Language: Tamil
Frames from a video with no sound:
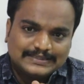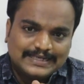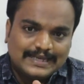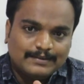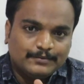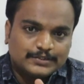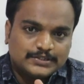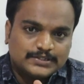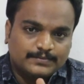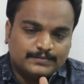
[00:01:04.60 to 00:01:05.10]

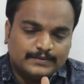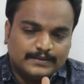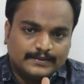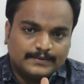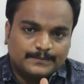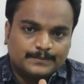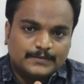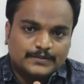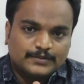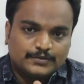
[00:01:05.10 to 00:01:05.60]
ஸ்லாப்
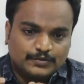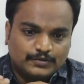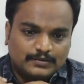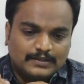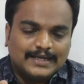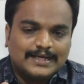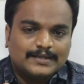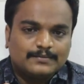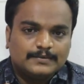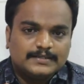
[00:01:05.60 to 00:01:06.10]
வச்சுருப்பாங்க ஸோ
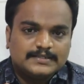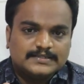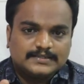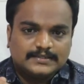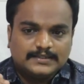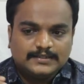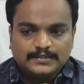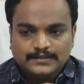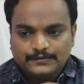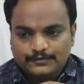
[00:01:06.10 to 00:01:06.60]

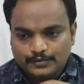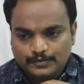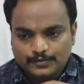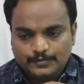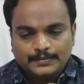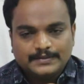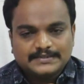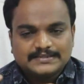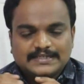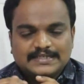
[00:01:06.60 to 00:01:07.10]
கார்மெண்ட்ஸ்னால் இவ்வளோ
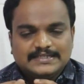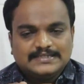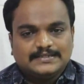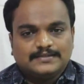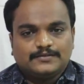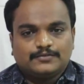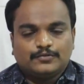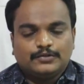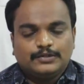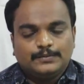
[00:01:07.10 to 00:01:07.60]
பர்சன்டேஜ்
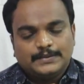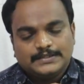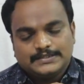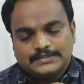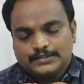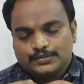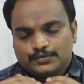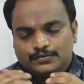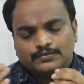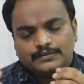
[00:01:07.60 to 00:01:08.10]
டுவெல்
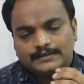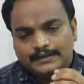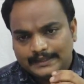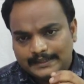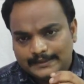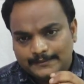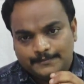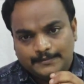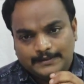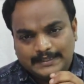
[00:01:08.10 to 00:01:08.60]
பர்சன்ட்டோ
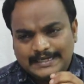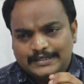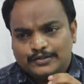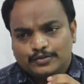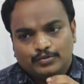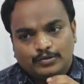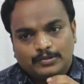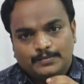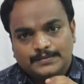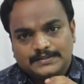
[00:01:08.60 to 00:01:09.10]
எயிட் எயிட்
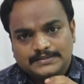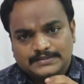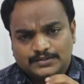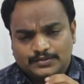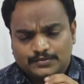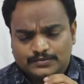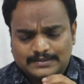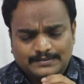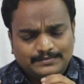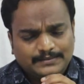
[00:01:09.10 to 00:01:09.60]
டு டுவெல்
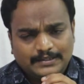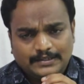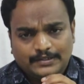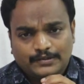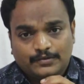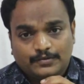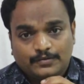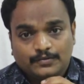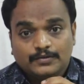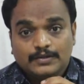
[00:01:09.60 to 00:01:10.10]
பர்சன்ட்டோ சம்திங்
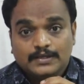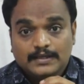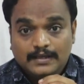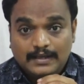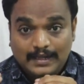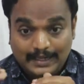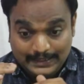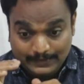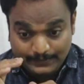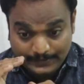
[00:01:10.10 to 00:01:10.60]
இருக்கும்
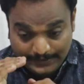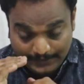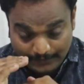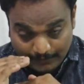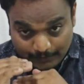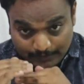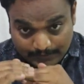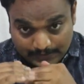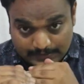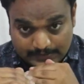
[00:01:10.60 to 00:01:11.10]
அதே மாதிரி
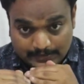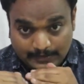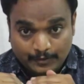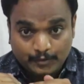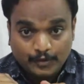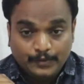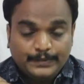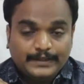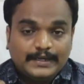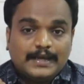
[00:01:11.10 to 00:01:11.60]
ஒரு
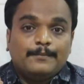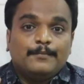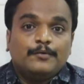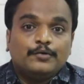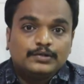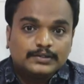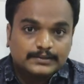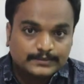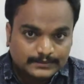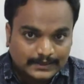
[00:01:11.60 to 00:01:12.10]
குறிப்பிட்ட
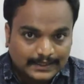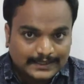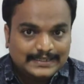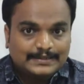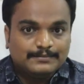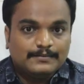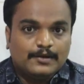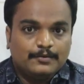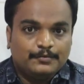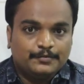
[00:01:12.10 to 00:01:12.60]
அமௌண்ட்
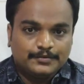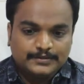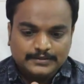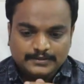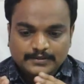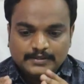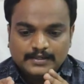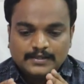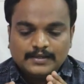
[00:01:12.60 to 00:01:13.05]
அதிகமாகும் போது